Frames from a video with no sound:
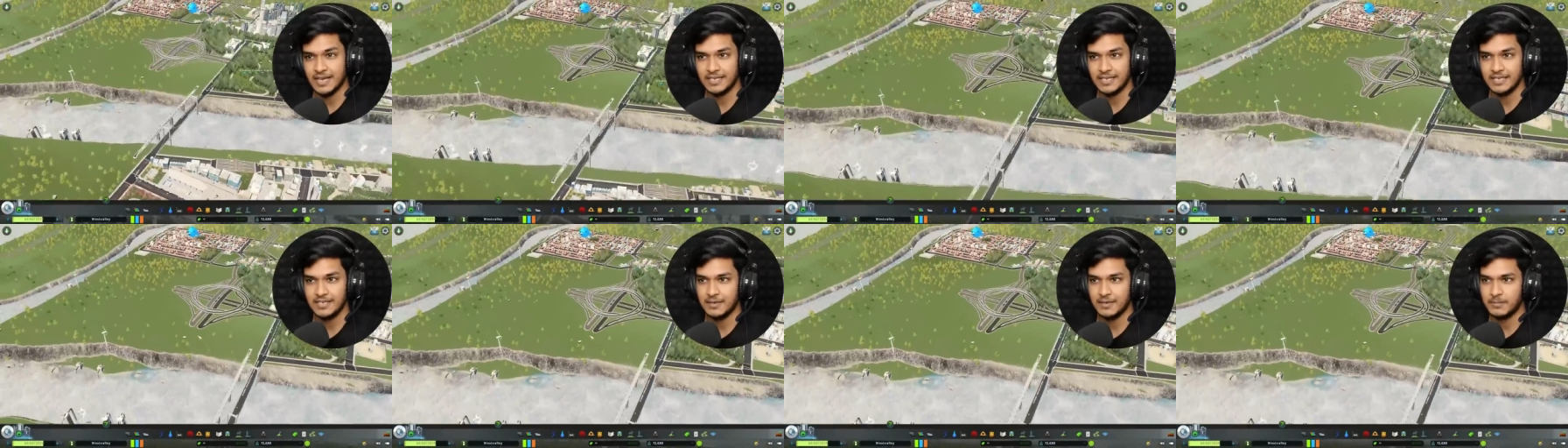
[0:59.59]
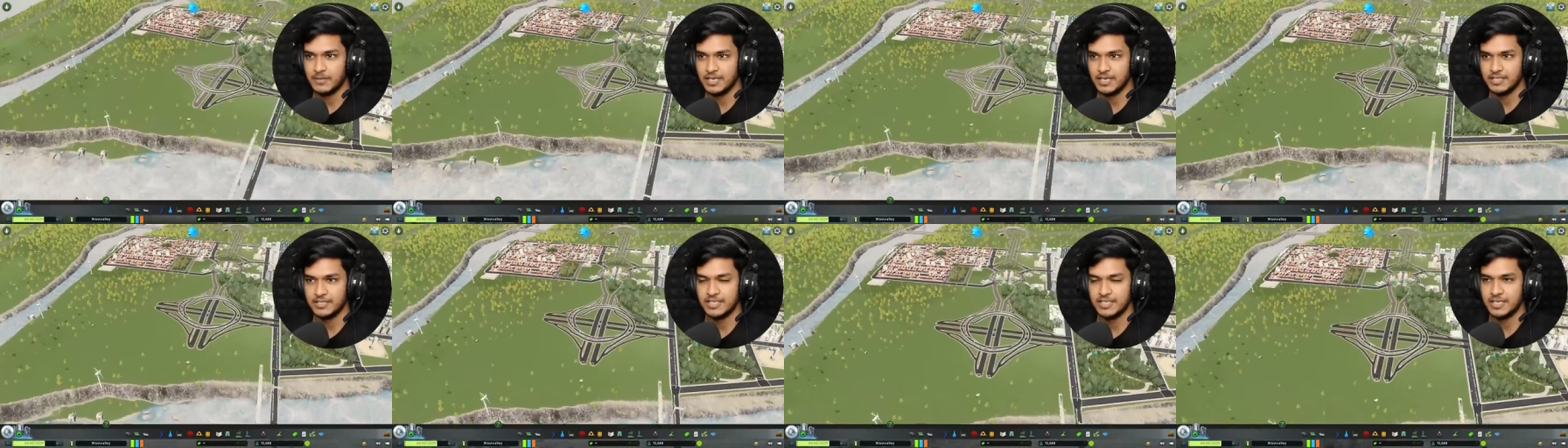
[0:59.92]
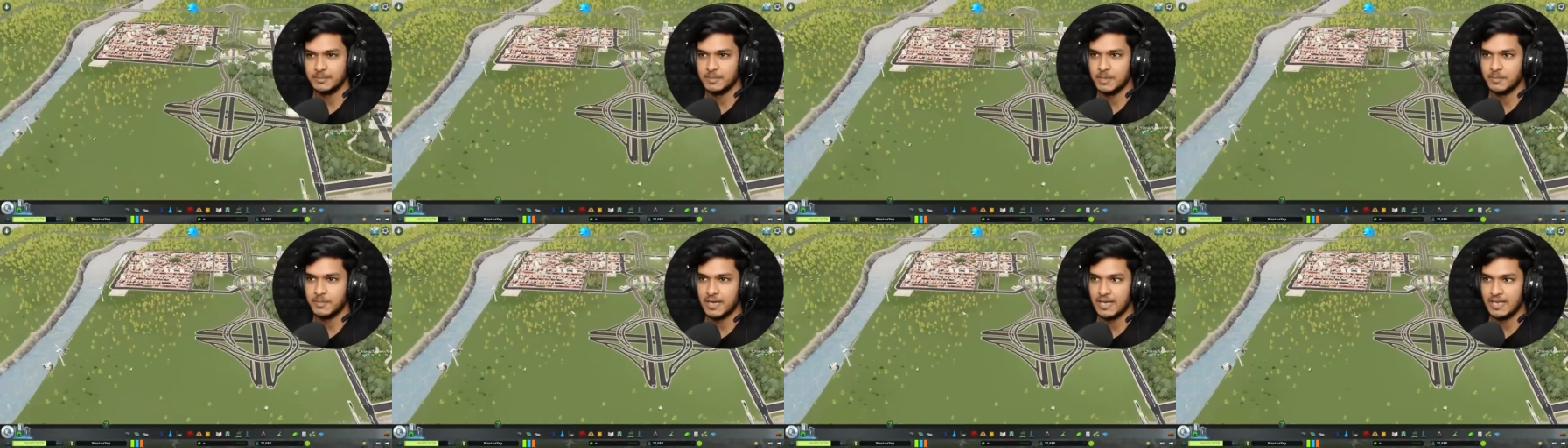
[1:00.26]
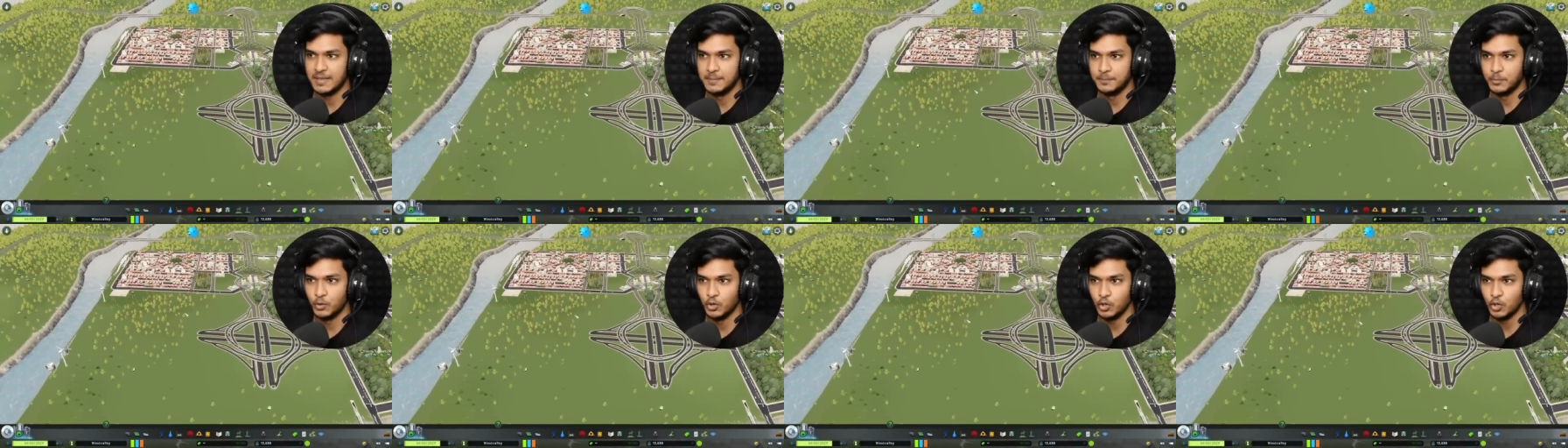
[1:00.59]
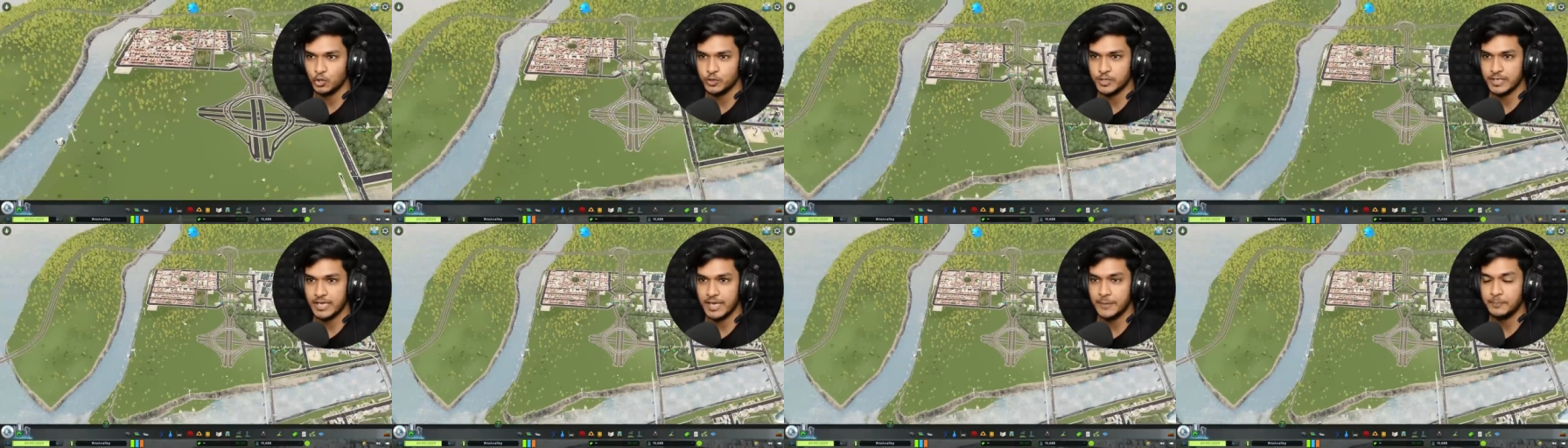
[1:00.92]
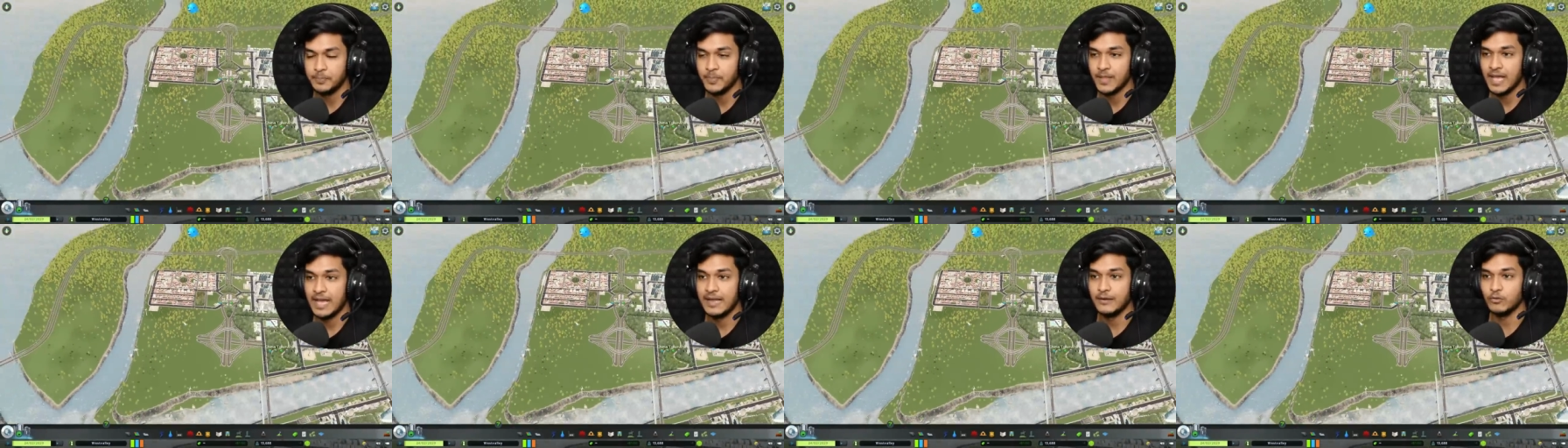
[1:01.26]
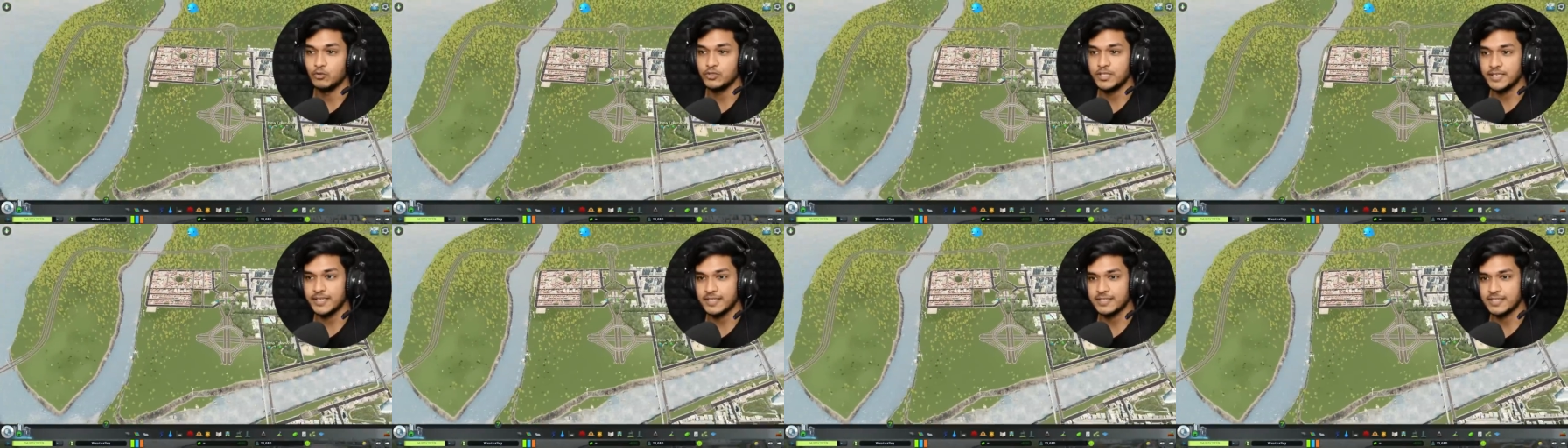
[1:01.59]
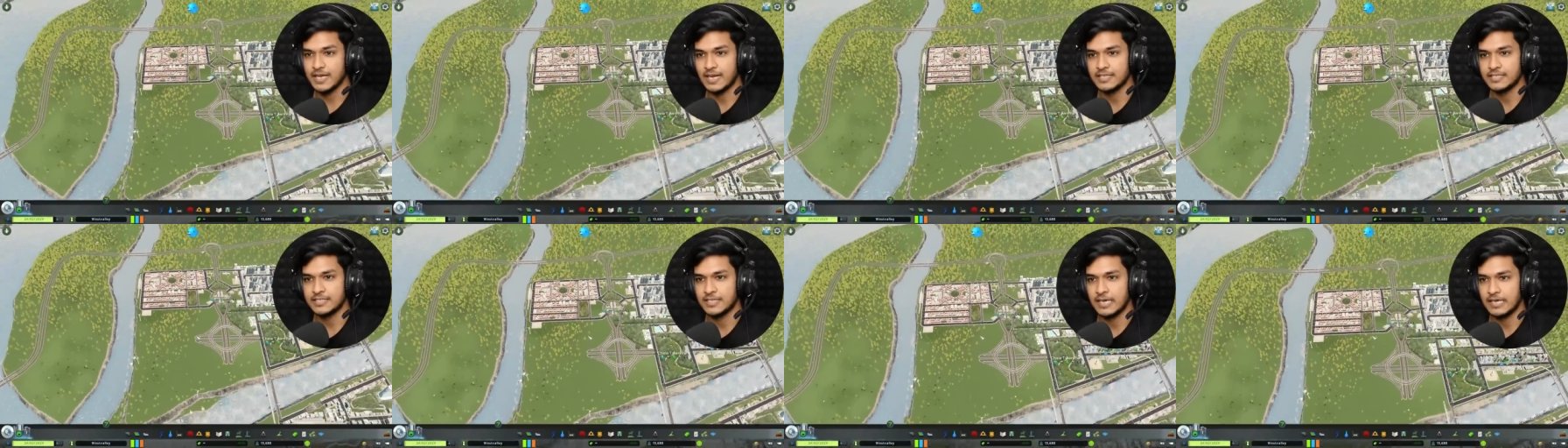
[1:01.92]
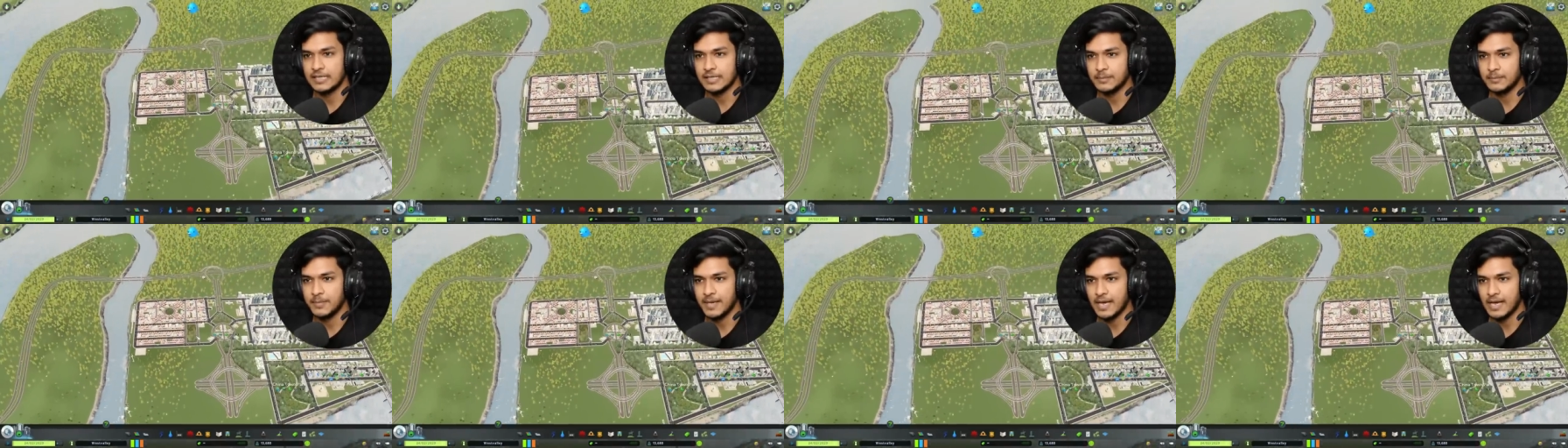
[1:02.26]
ताकि हमारे सिटी में माल इंपोर्ट हो सके एंड उसी के साथ साथ